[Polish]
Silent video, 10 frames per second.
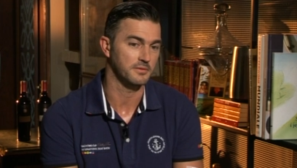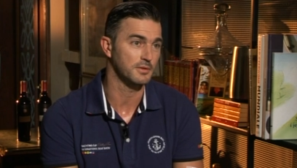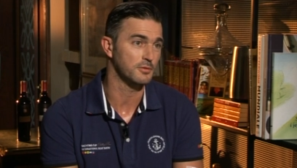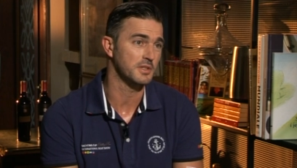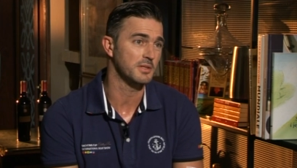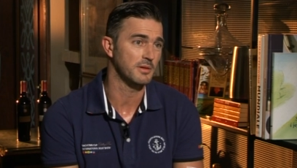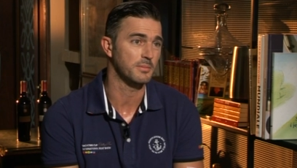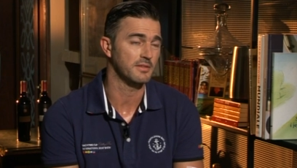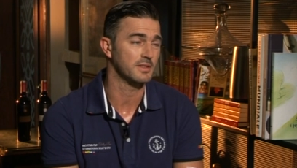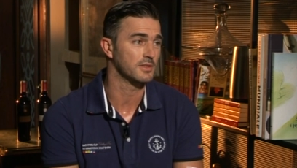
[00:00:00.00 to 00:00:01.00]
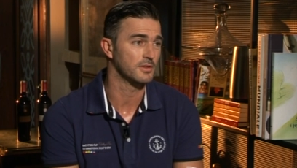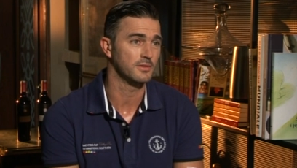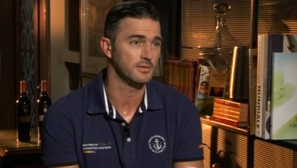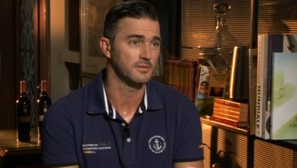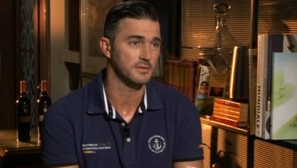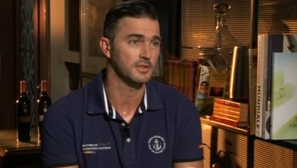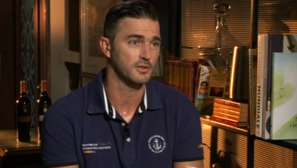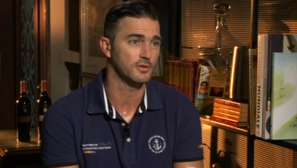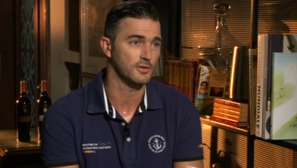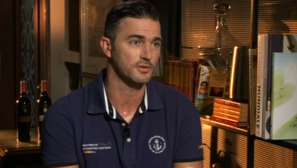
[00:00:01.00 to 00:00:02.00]
według mnie nie mam prawa tego,
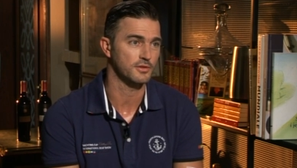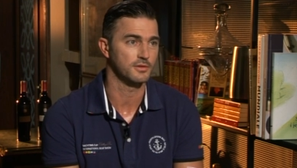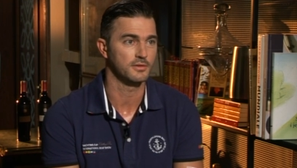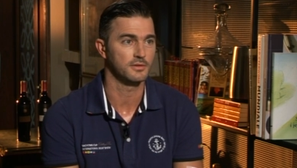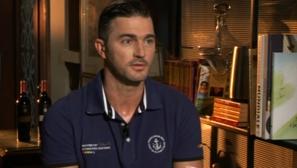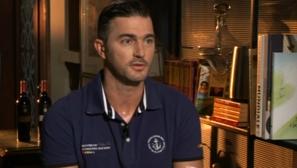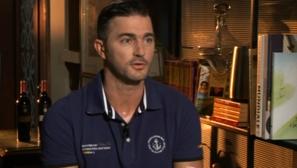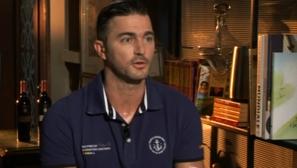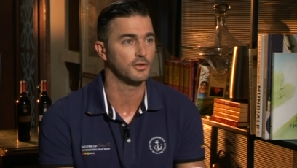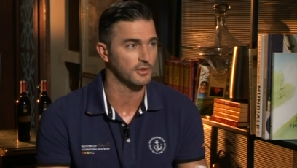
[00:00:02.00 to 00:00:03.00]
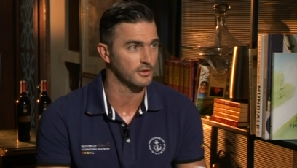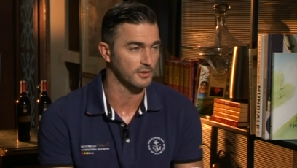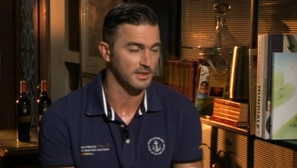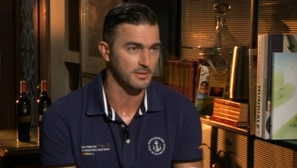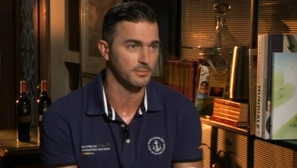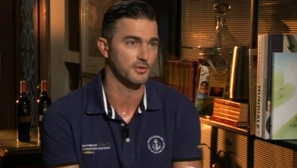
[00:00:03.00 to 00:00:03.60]
tego kogoś, y, kto na tym